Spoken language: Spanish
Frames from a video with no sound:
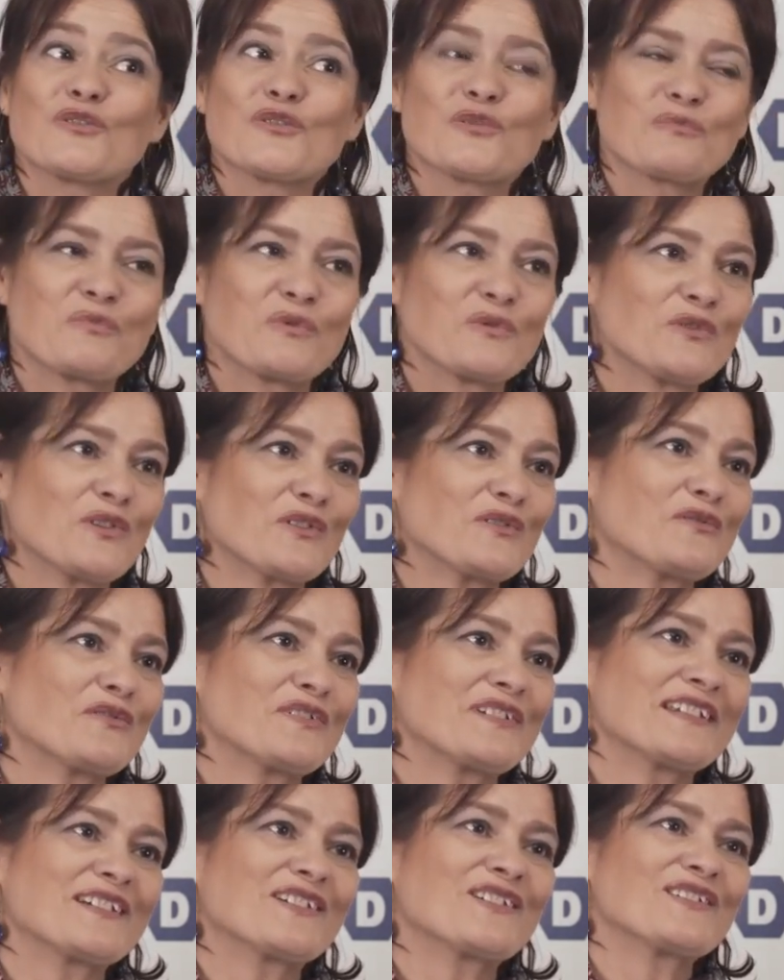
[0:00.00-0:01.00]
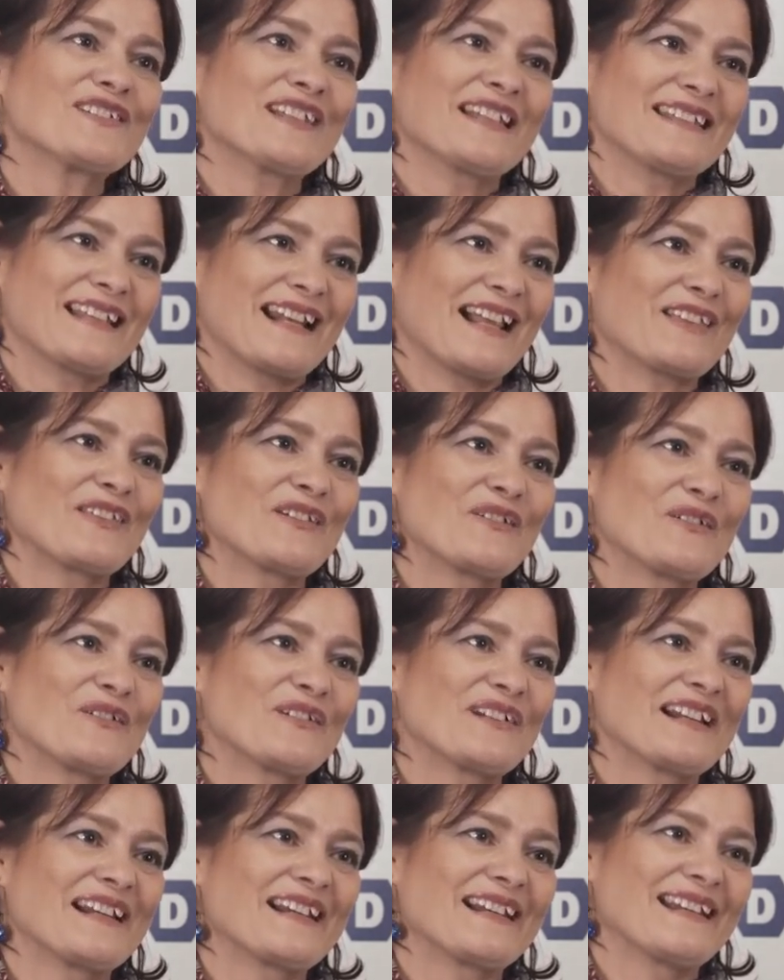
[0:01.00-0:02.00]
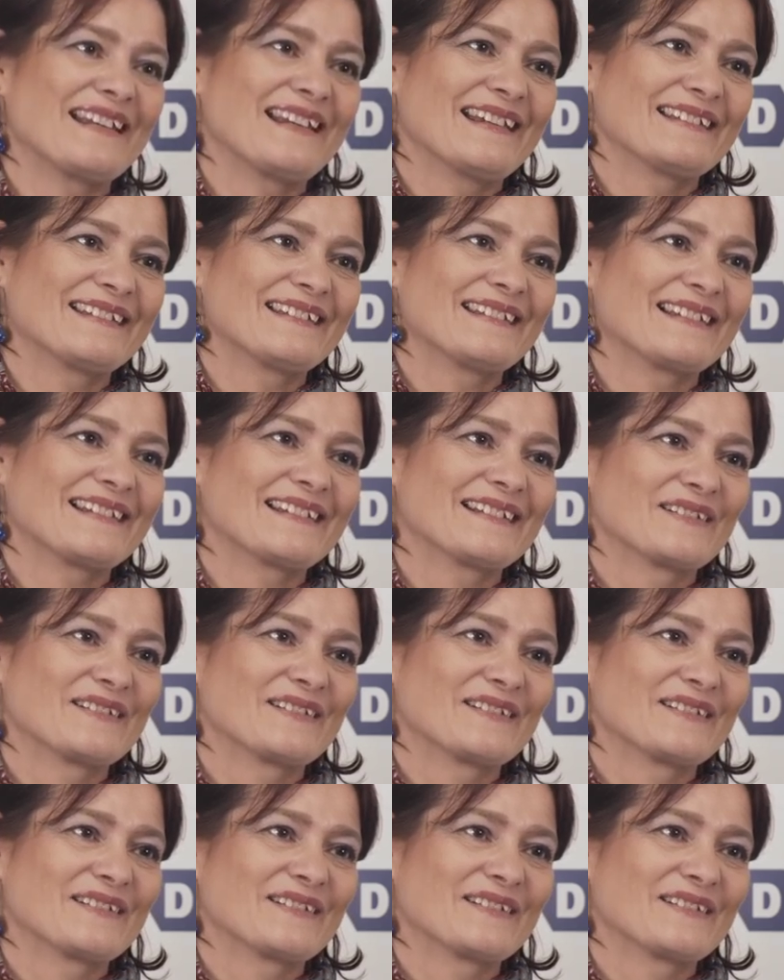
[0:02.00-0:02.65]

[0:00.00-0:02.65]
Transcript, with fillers: sus puntos físicos de interacción con el cliente.